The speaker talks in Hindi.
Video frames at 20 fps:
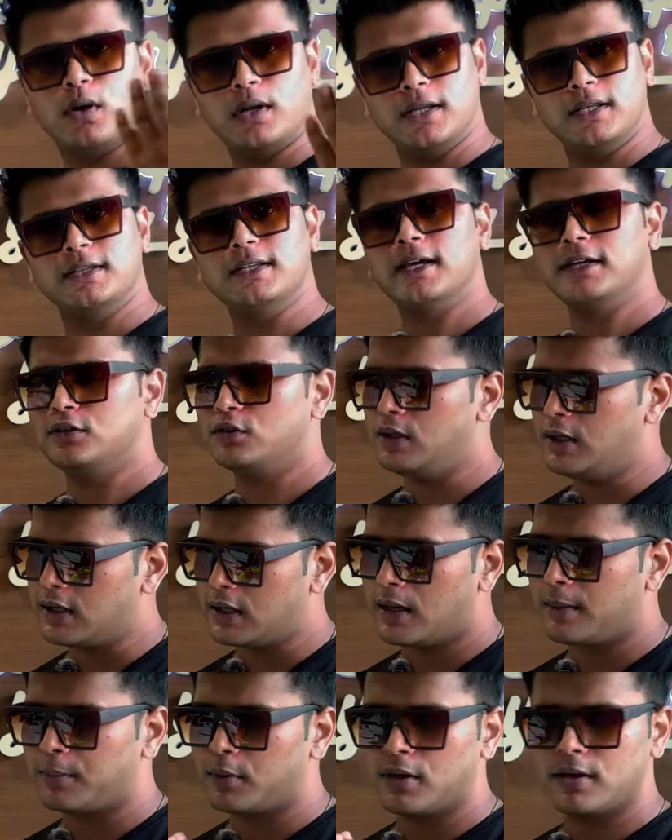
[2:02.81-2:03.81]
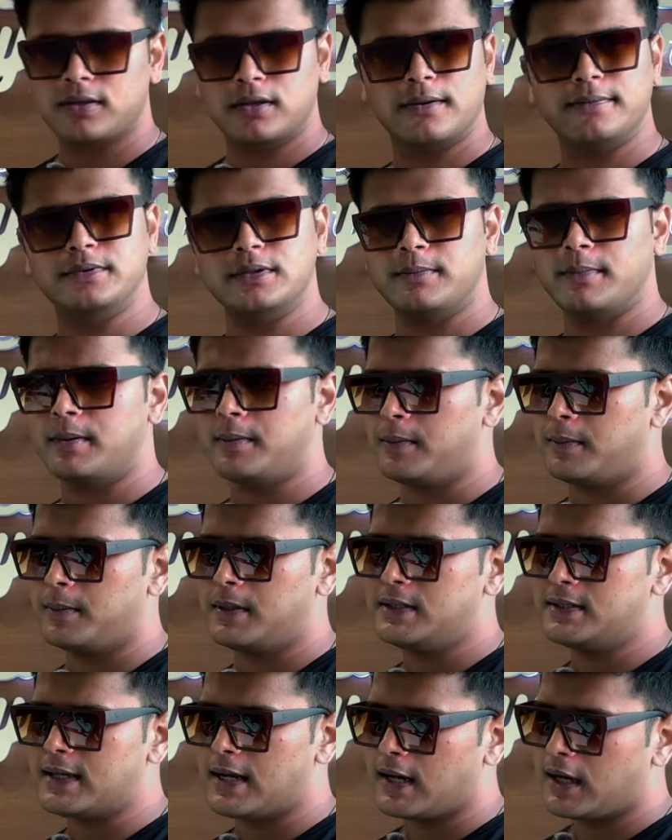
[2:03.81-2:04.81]
ख़रीदना है तो लिंक आपको डिस्क्रिप्शन में भी
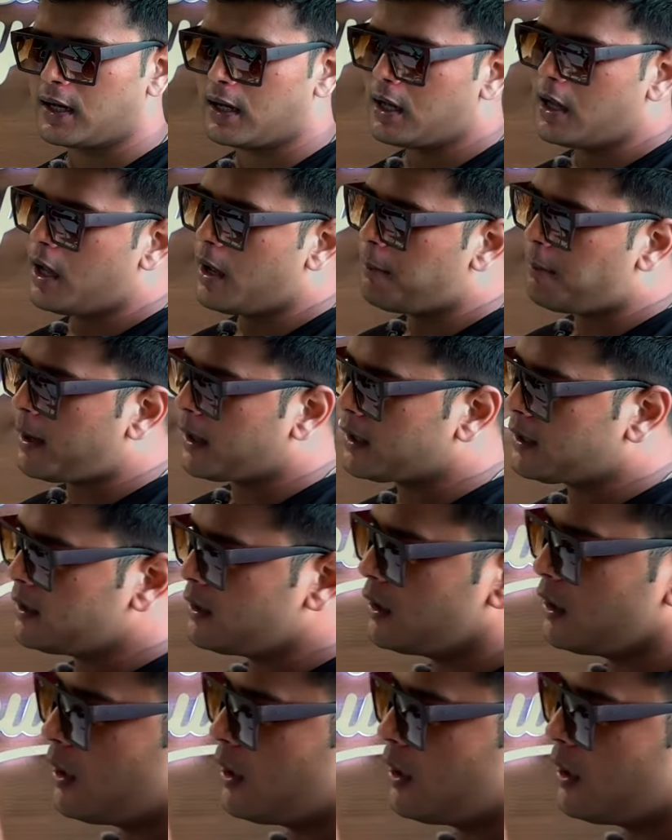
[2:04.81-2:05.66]
मिल जाएगा बाकी